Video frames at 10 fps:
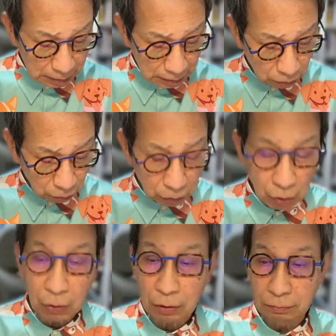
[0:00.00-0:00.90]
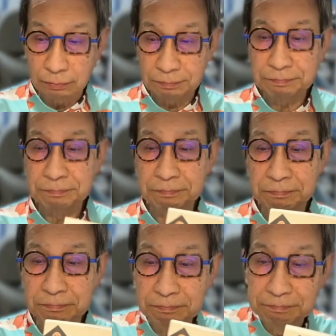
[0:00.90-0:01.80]
この本、
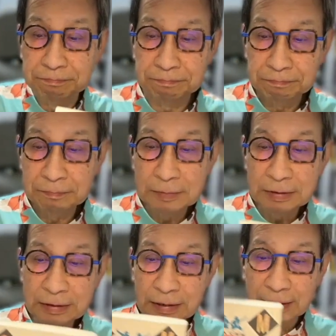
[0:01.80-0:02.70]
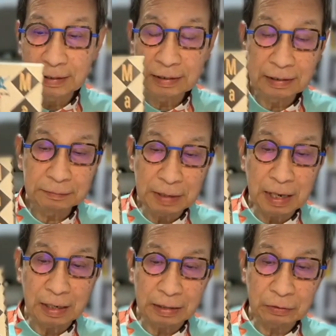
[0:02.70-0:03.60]
うん、えー、
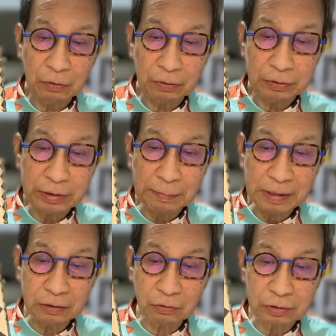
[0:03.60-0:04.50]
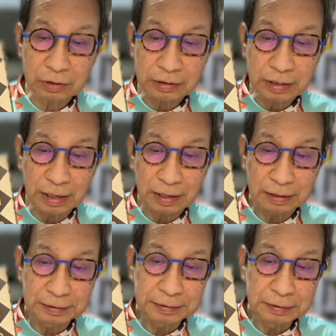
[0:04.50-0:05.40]
まあ、あの、名前の通りですね、
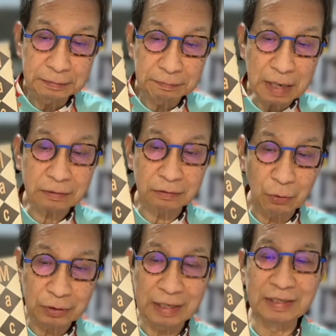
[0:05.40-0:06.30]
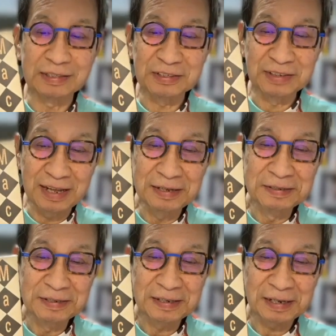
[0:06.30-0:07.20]
マックの本なんですよね。
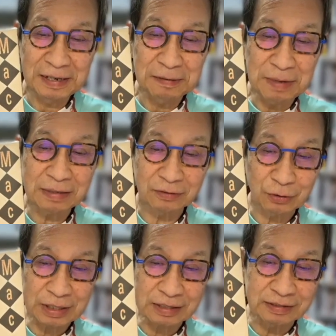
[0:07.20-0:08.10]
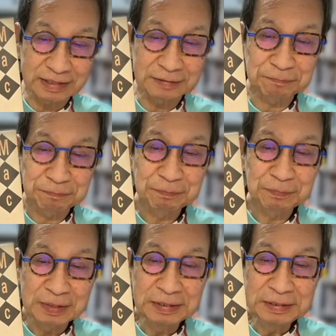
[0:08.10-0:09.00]
はい、マックの達人。
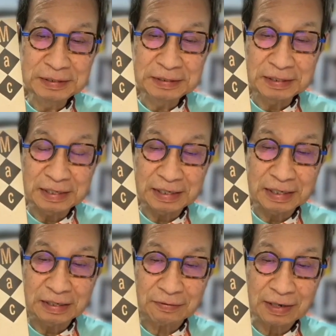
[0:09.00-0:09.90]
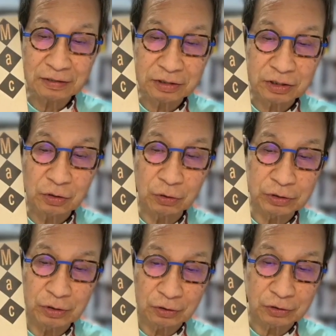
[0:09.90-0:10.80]
えー、ファックス交
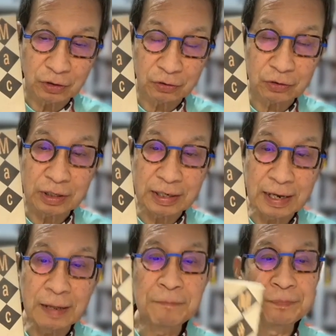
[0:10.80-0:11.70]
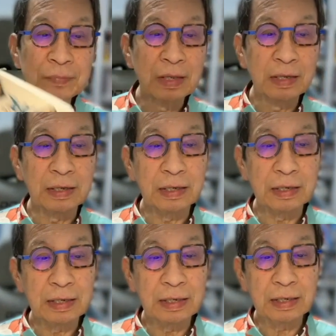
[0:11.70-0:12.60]
友録ということでね、
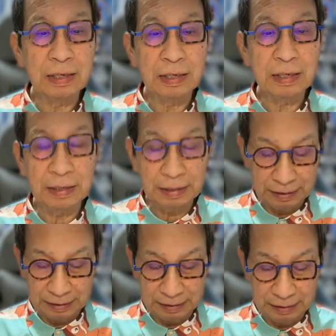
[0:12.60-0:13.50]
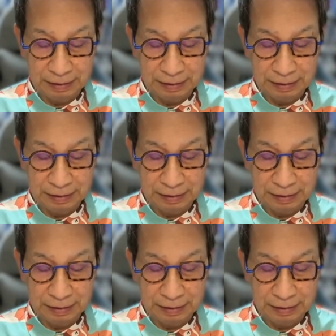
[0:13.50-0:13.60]
えー、